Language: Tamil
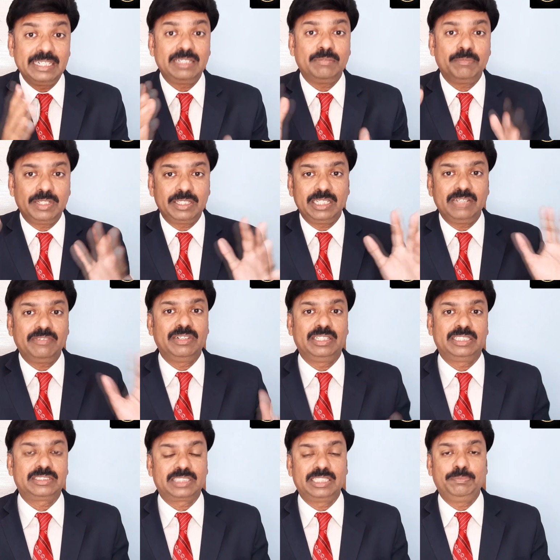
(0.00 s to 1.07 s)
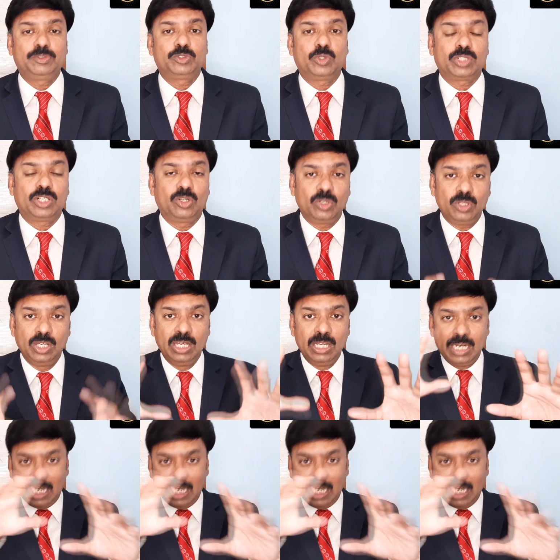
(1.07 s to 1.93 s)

என்ன மாதிரி அவங்க ஸ்கிரிப்ட் சொல்கிறாங்களோ